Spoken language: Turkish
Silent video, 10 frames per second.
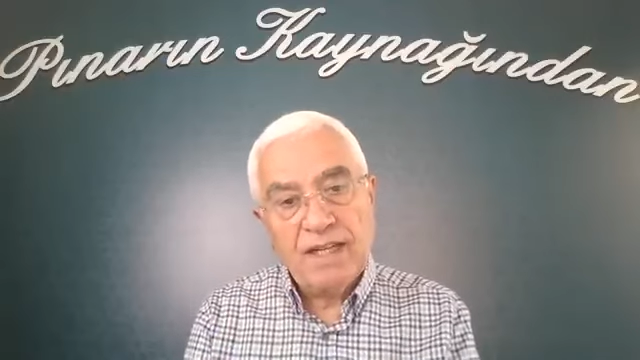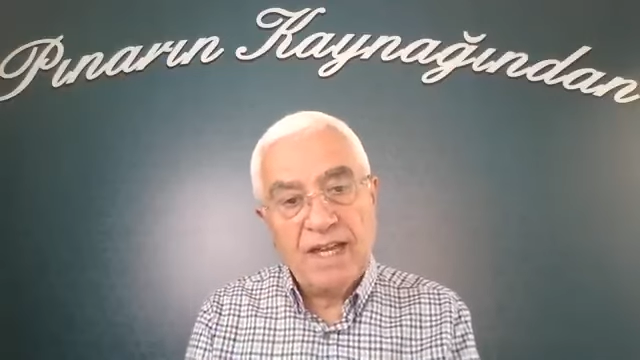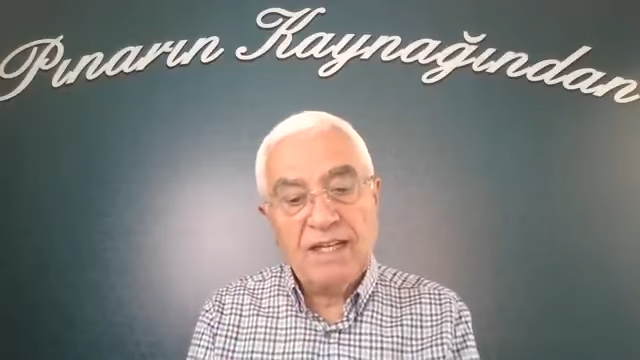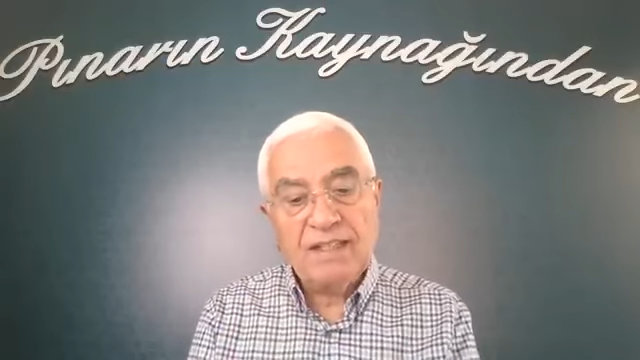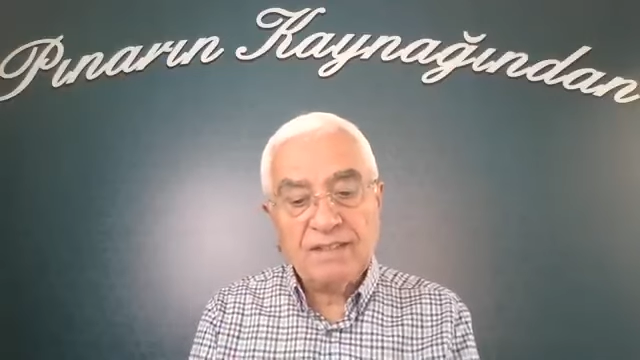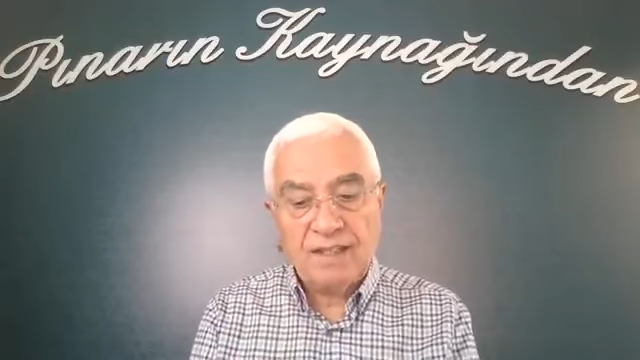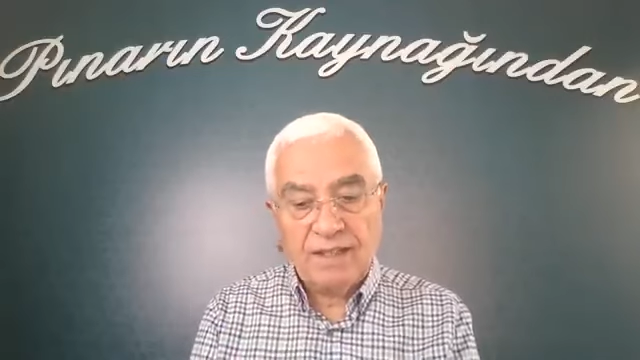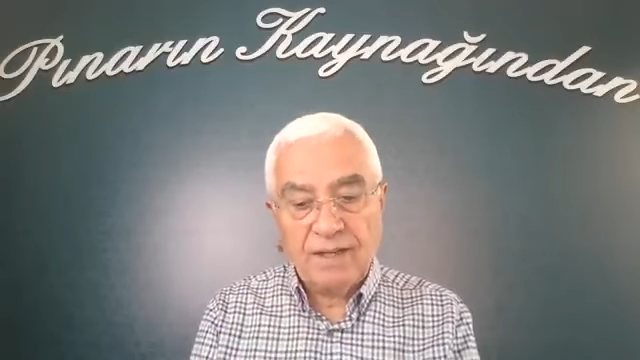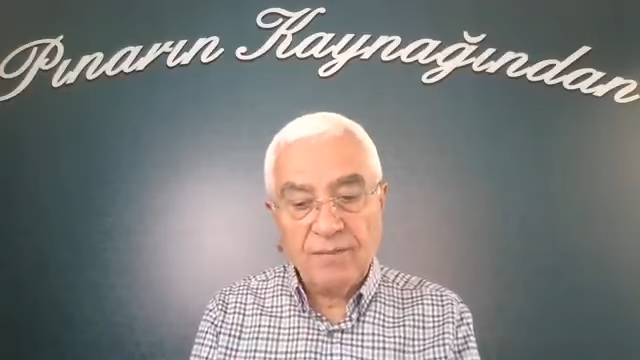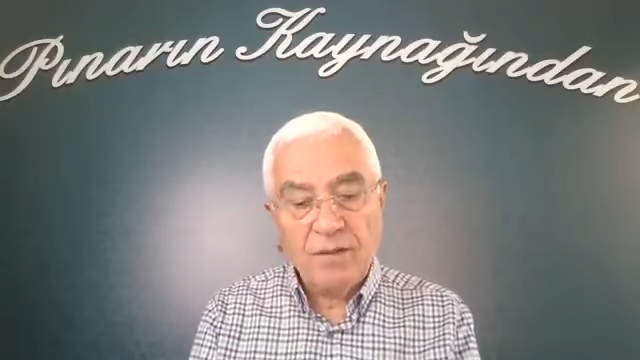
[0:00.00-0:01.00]
50
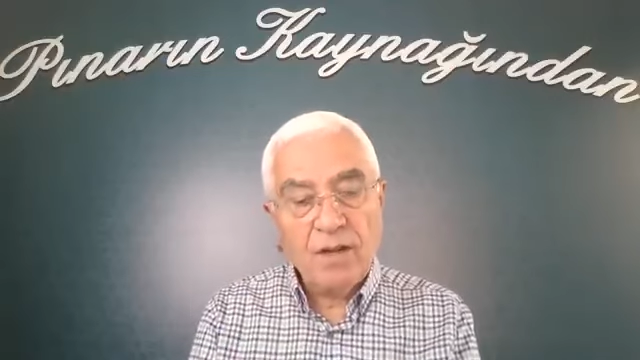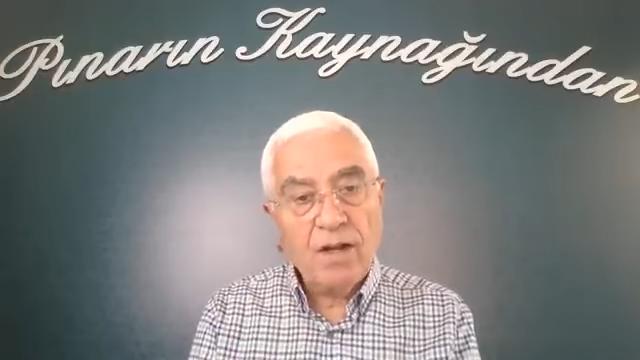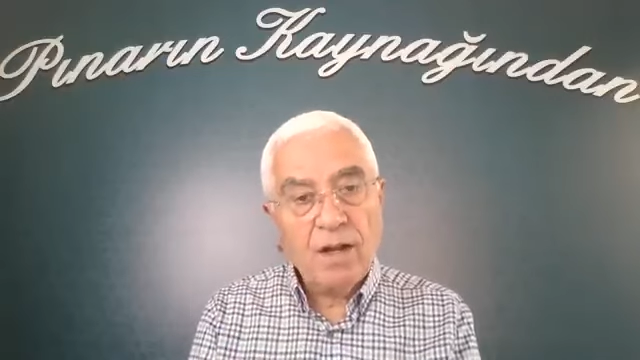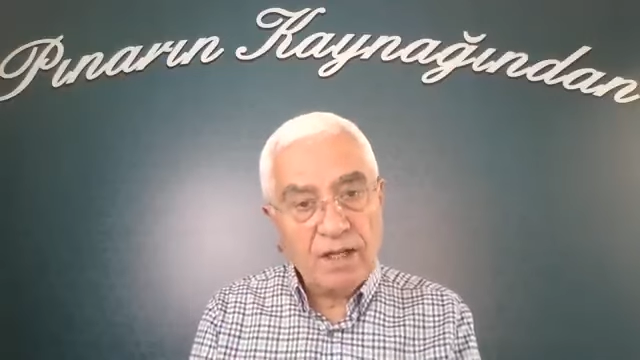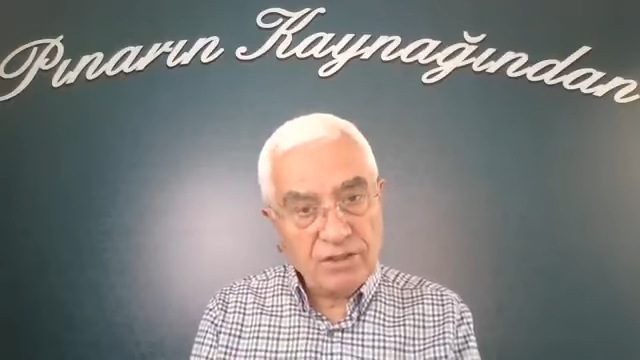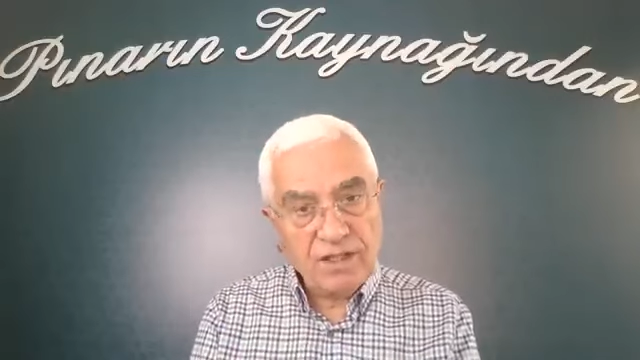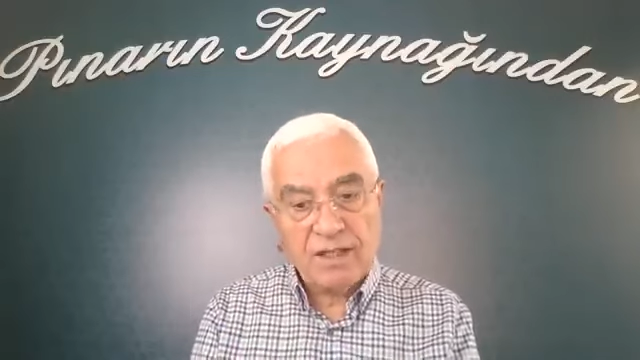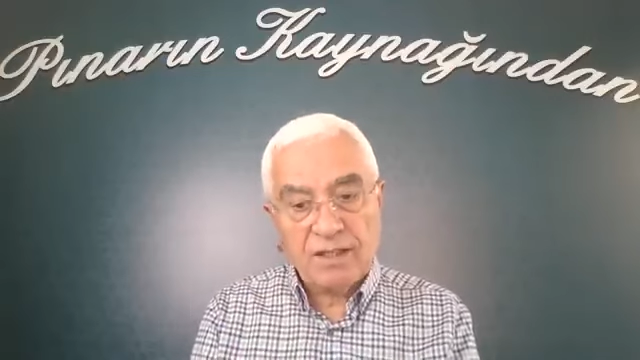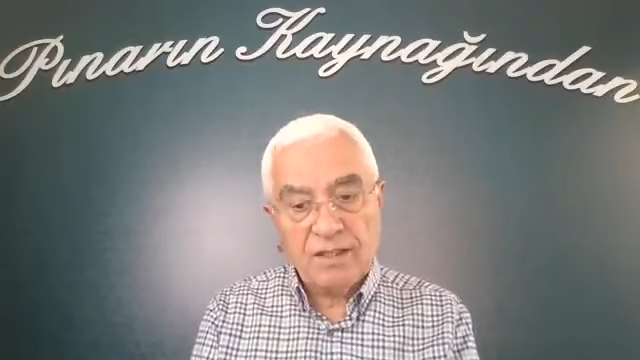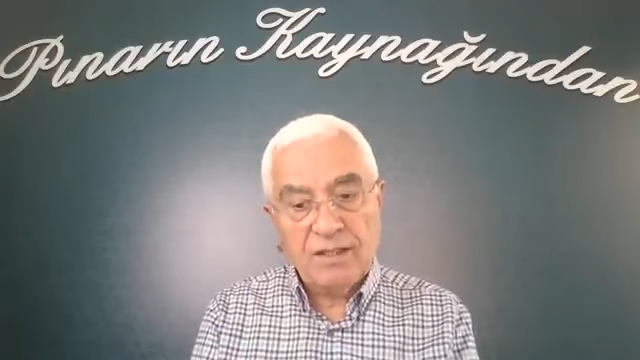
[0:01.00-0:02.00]
sene.
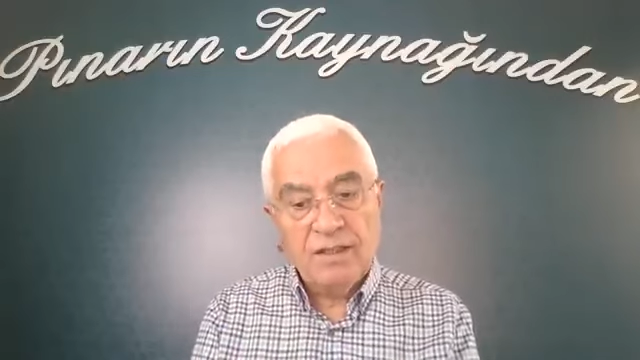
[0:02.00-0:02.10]
Ancak